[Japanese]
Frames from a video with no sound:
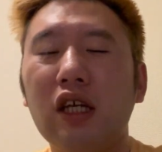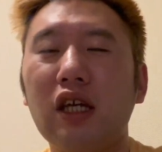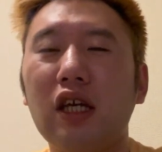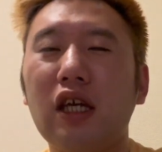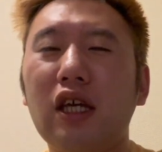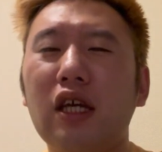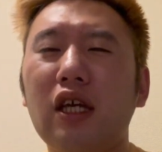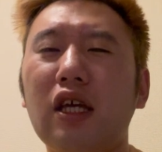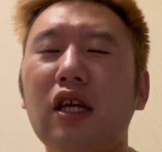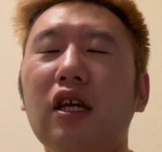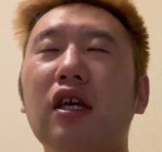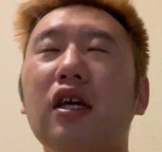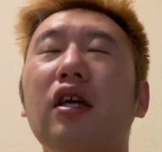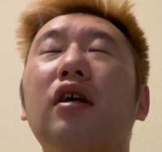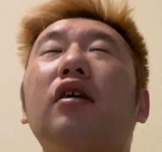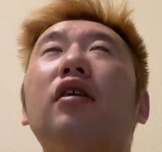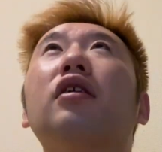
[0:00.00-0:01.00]

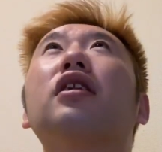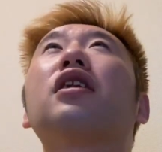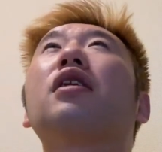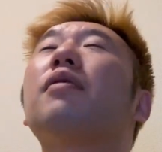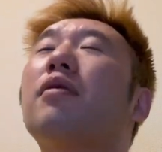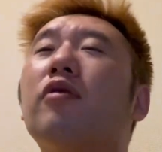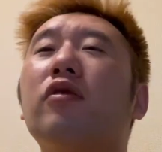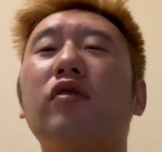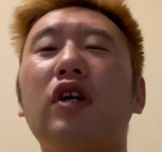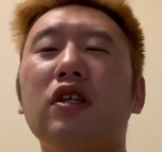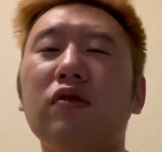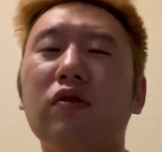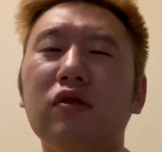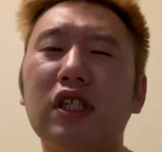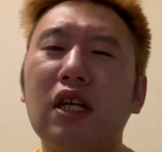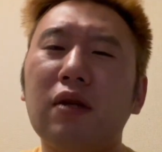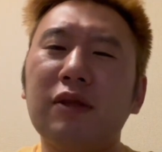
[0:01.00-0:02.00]
えー、食べ物が
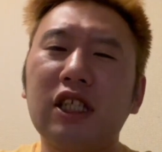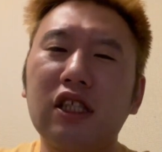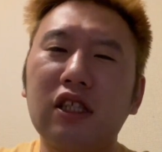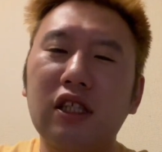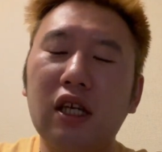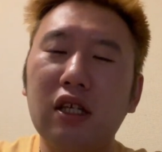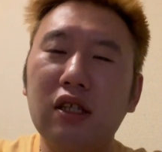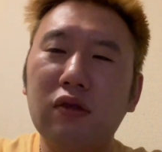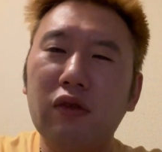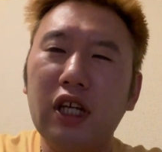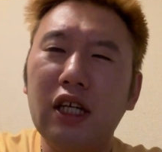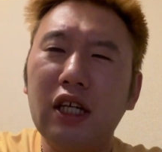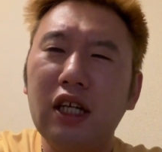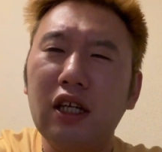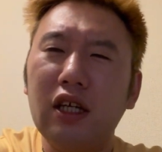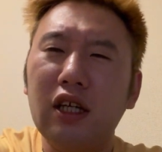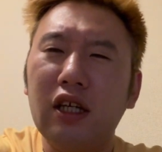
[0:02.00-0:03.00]
ございましてそれ
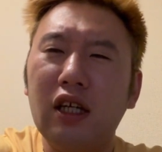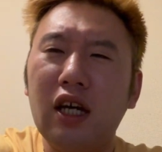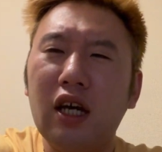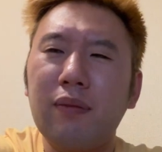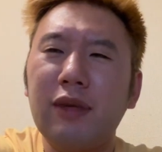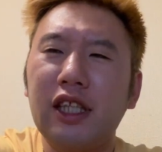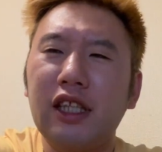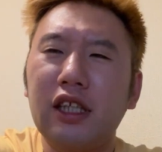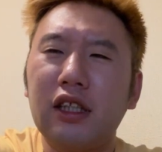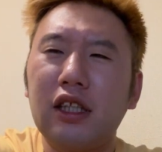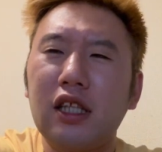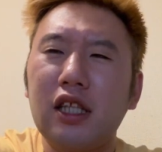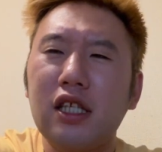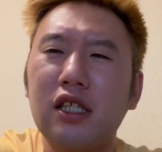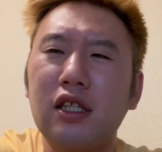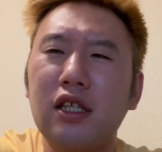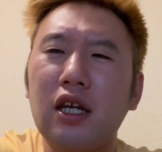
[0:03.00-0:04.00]
がラーメンだったん
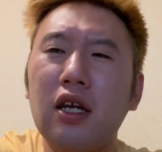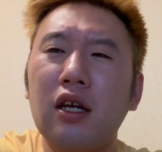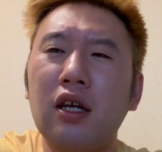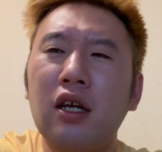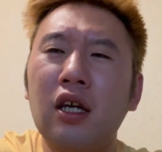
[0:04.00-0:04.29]
ですね